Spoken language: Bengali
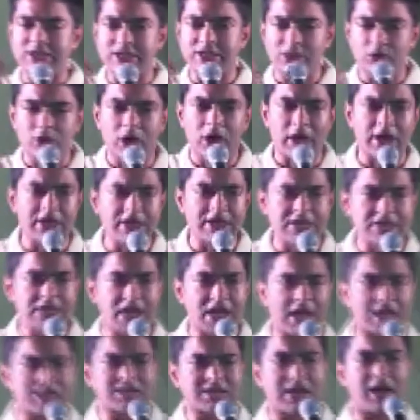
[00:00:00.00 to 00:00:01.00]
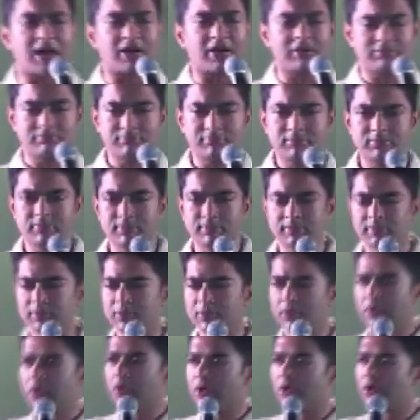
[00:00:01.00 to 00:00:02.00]
না নিজে আসার
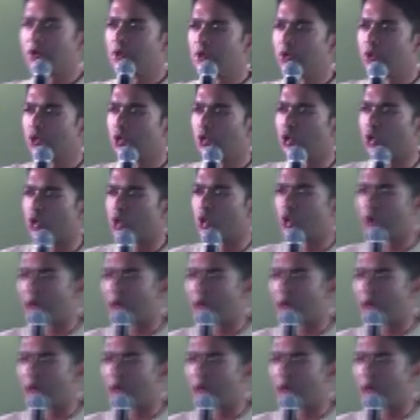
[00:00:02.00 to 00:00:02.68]
কোনো রাজ্য